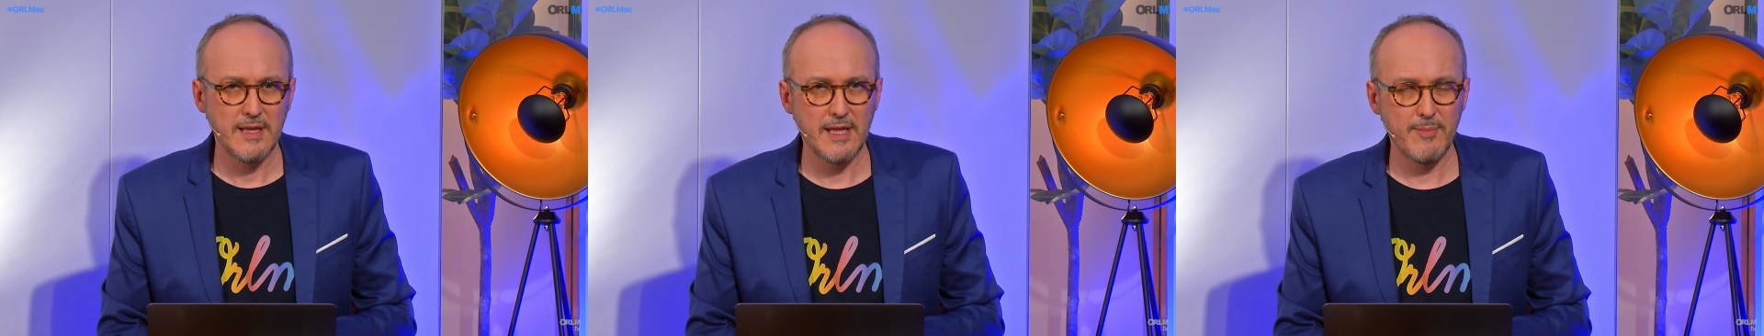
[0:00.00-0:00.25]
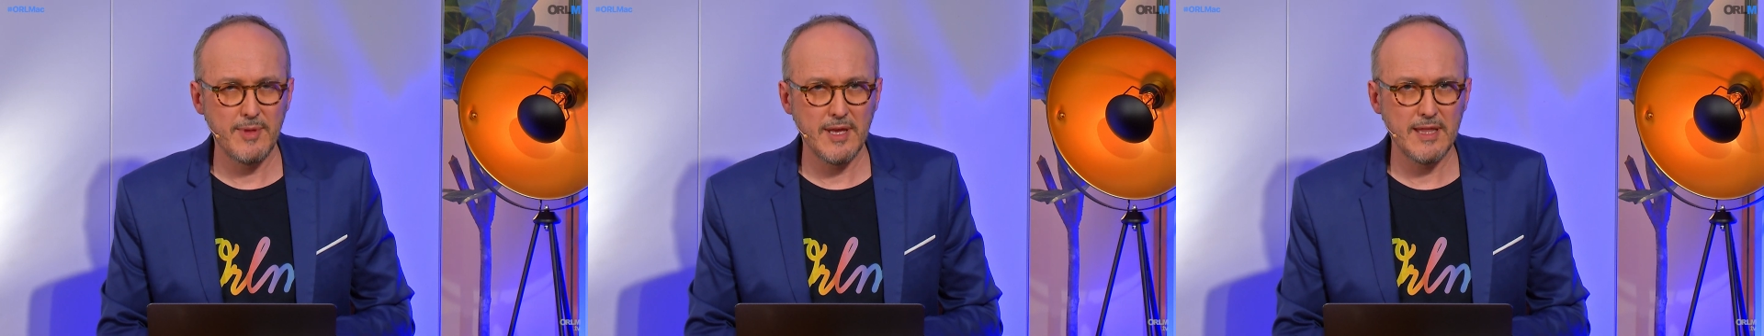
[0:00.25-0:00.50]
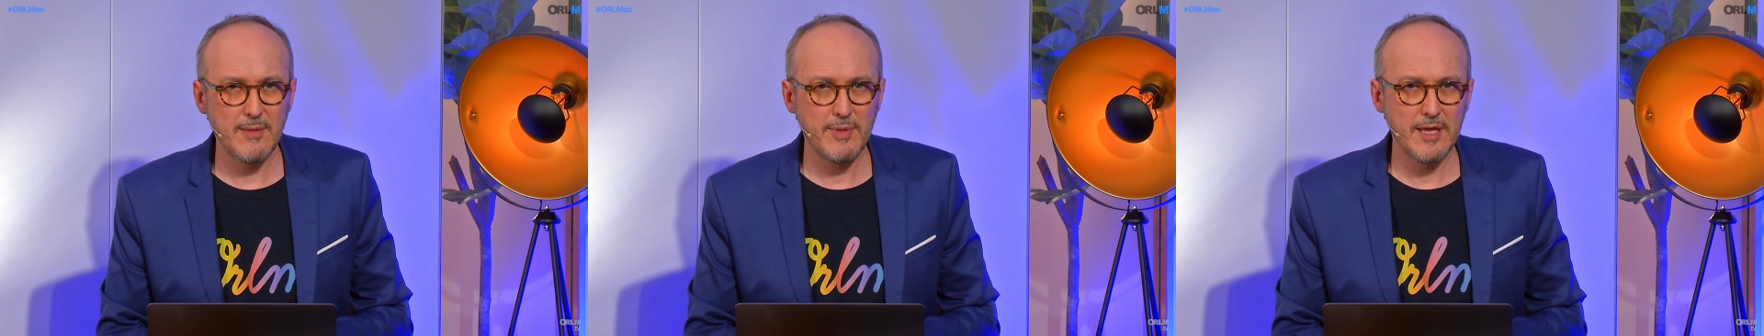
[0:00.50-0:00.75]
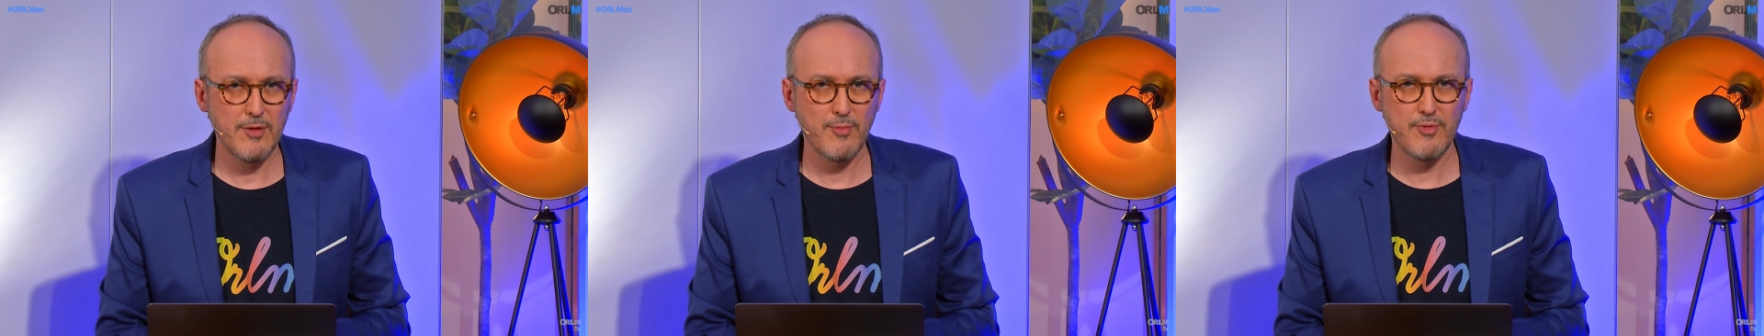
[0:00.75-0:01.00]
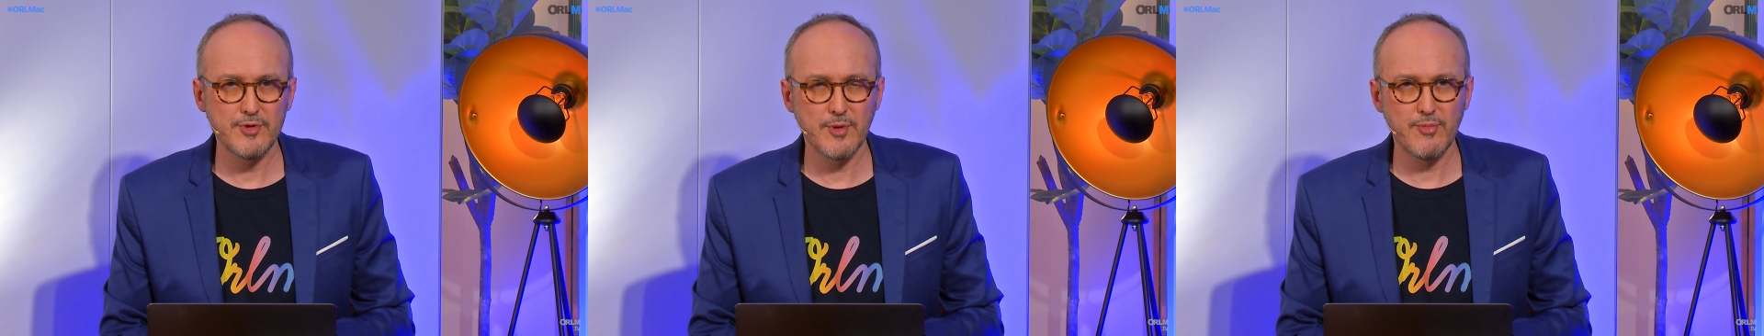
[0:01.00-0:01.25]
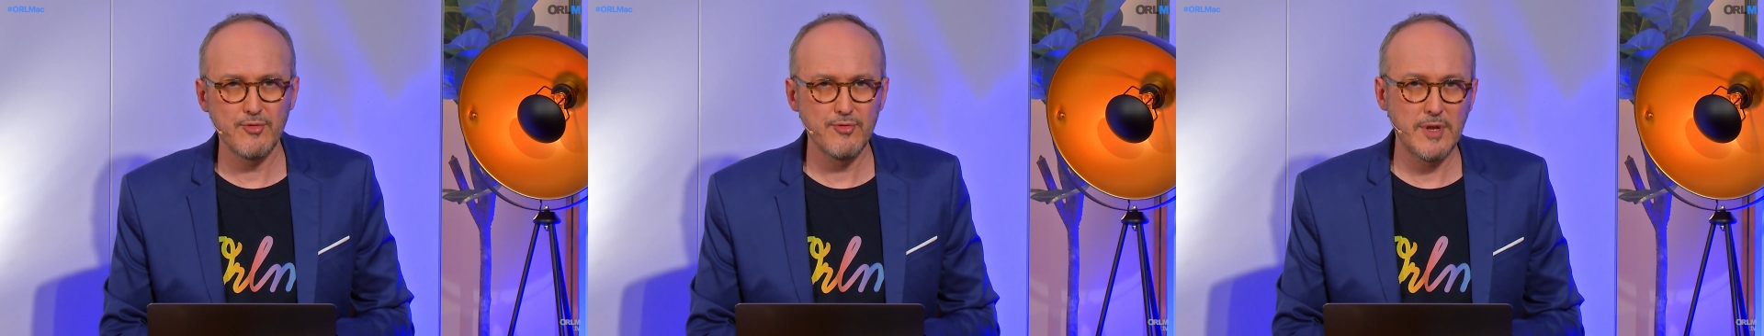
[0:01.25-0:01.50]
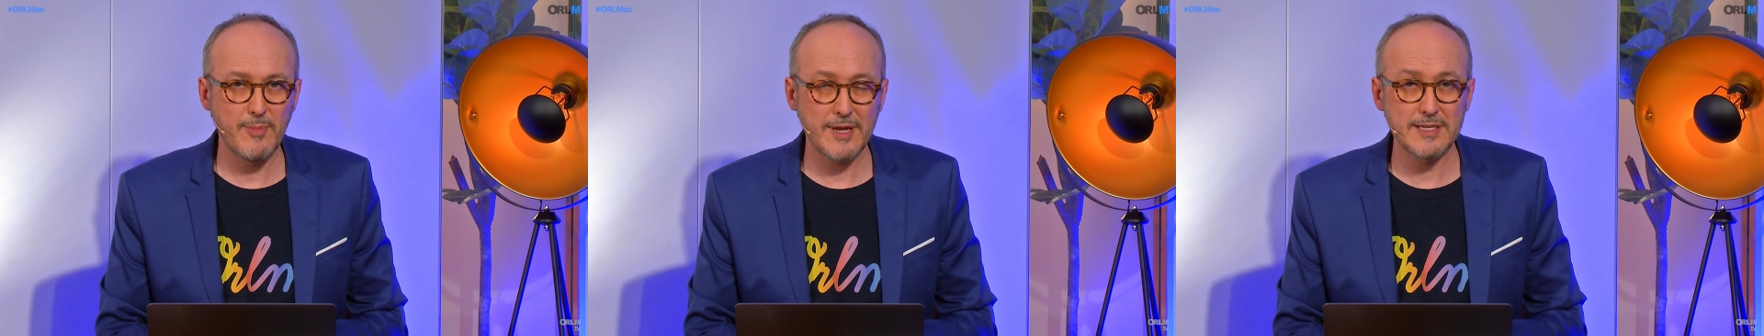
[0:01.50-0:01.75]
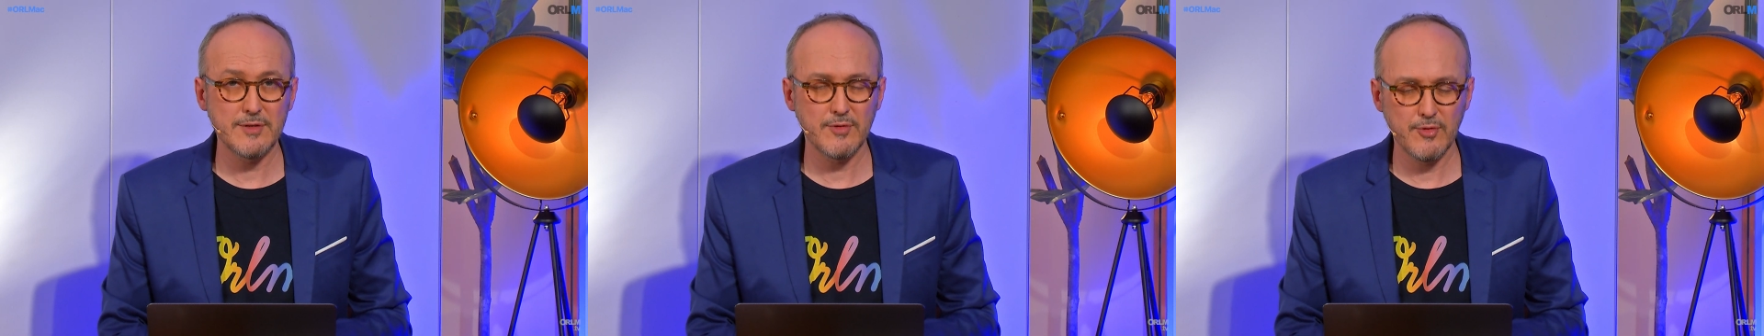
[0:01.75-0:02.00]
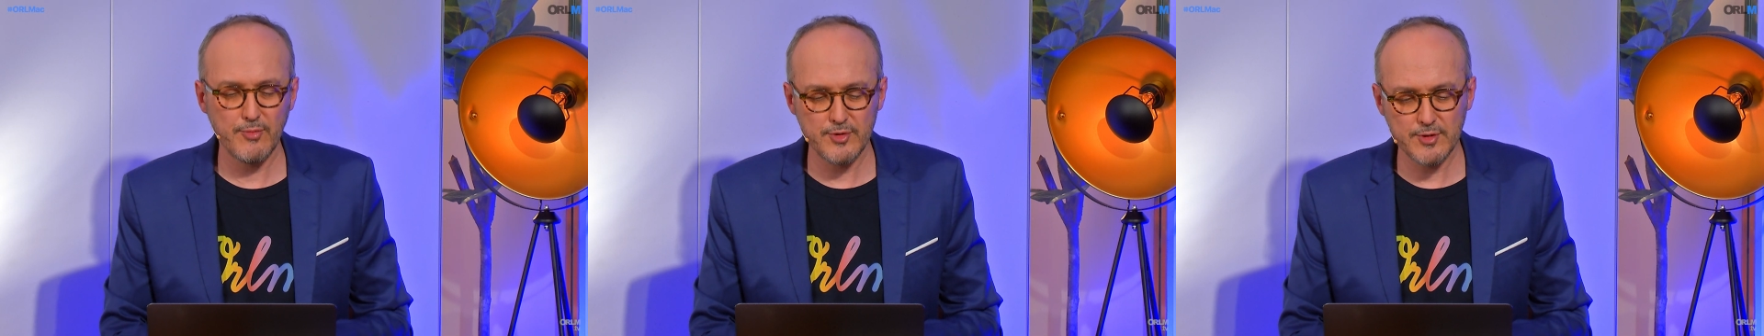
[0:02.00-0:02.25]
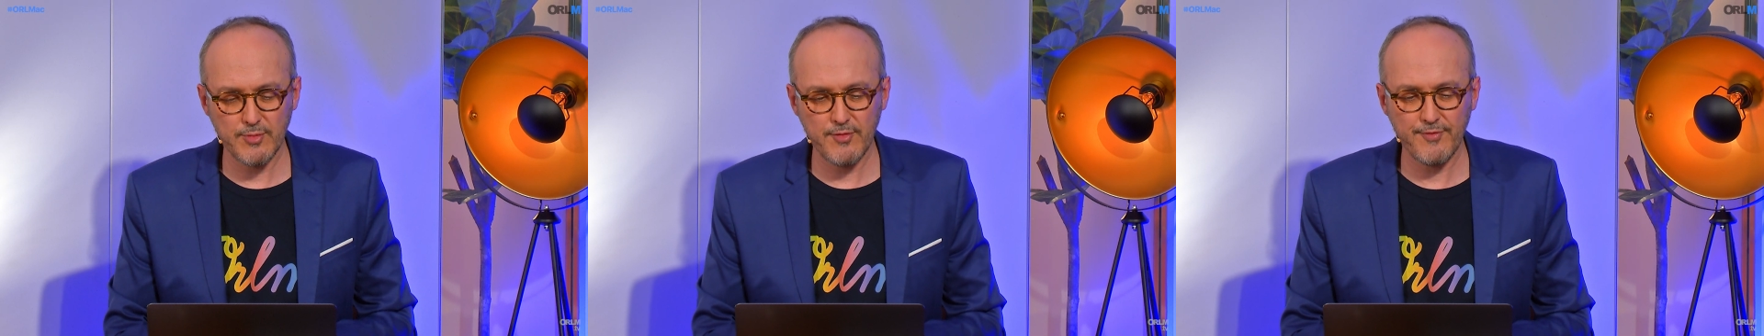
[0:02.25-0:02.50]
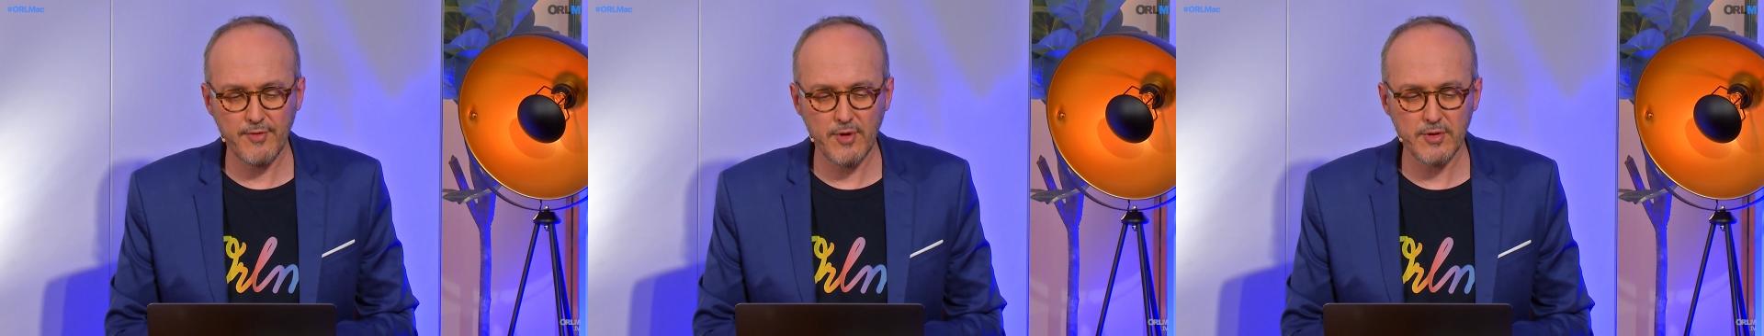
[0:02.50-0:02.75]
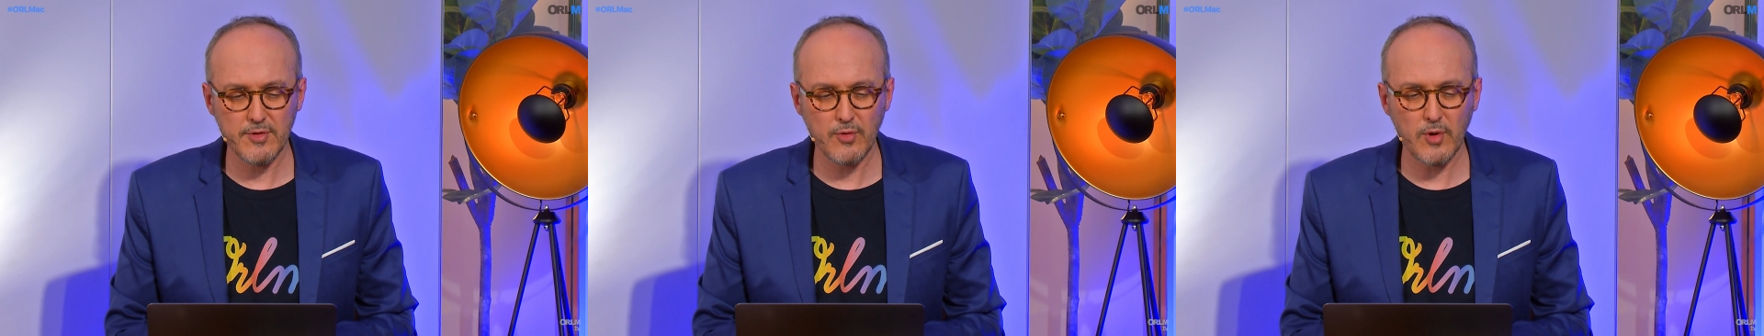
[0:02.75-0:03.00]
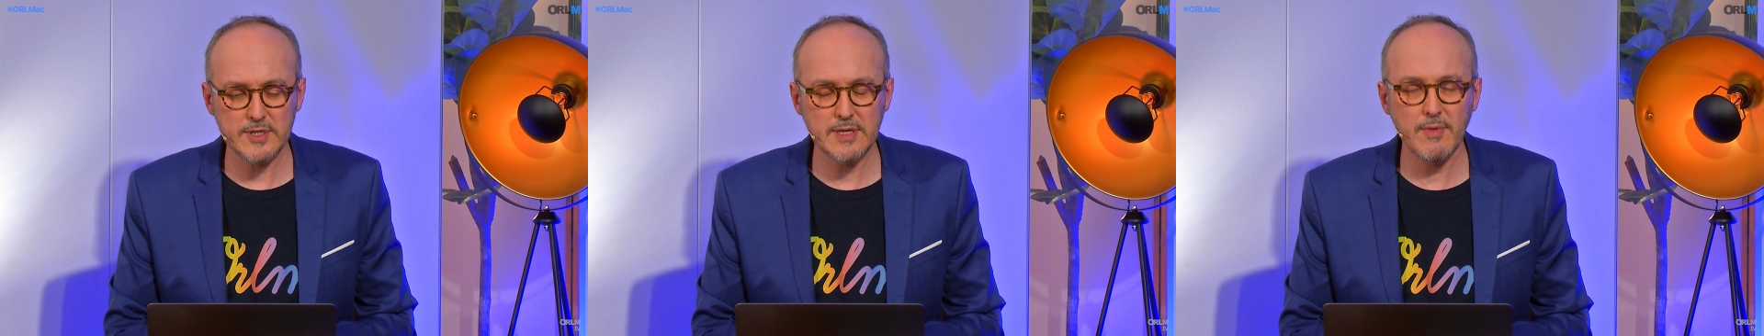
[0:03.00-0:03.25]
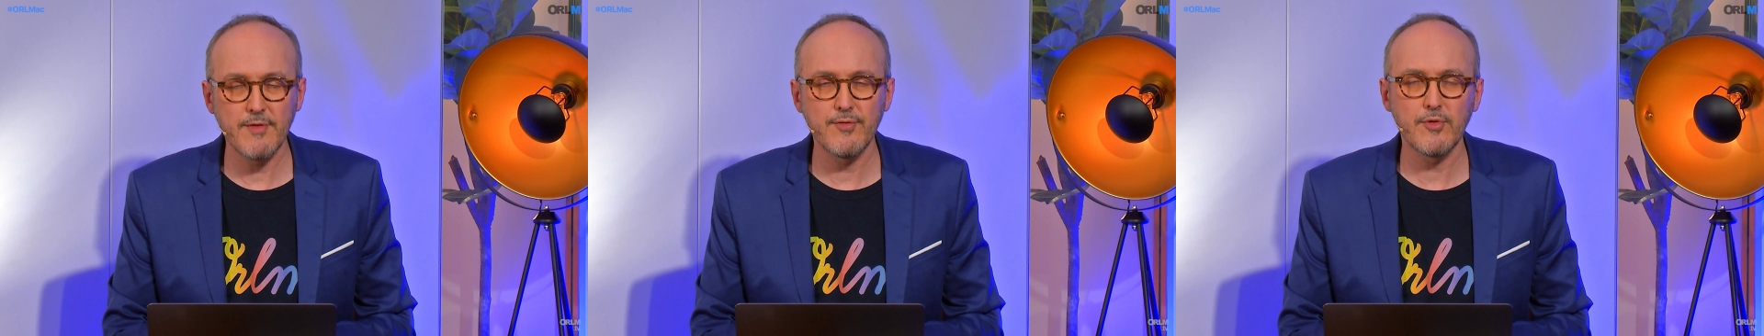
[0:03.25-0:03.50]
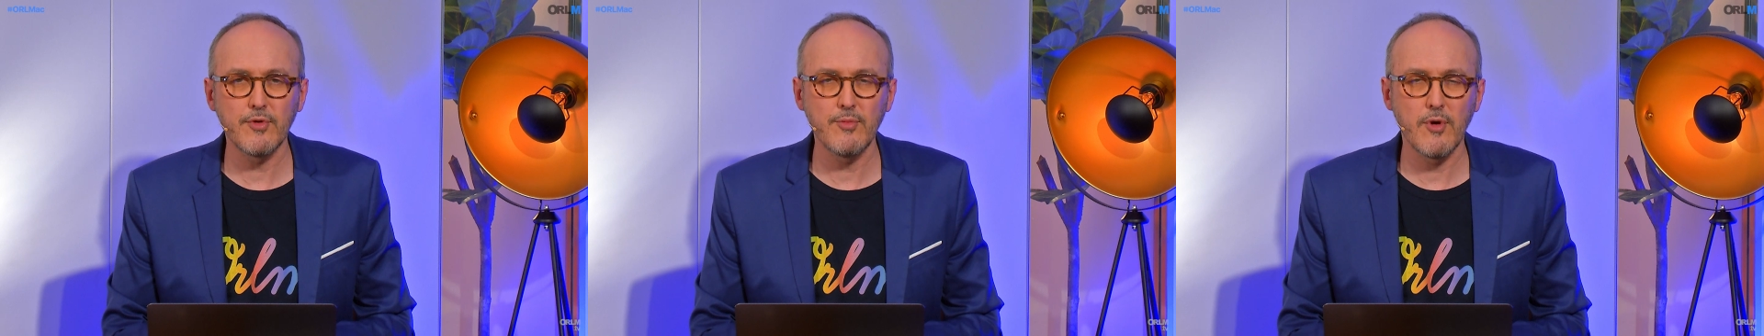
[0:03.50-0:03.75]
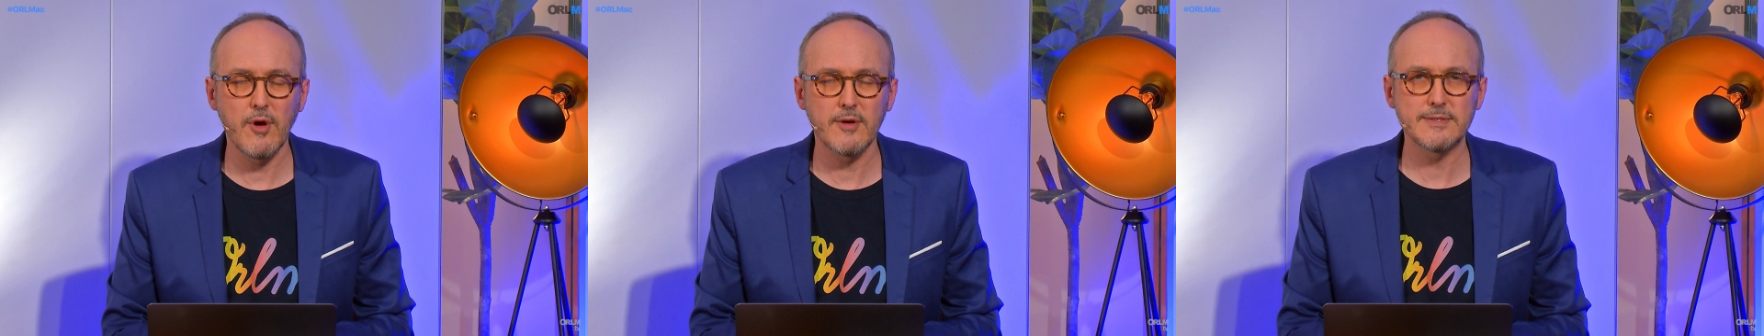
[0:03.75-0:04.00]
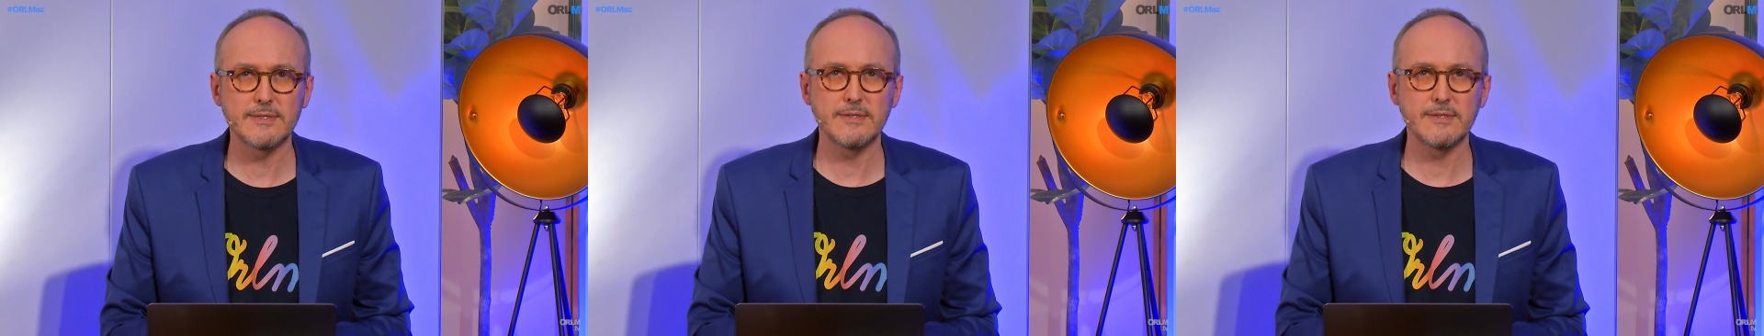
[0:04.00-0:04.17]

eh bien, les de plus en plus, la pression de plus en plus forte. Troisième info rumeur,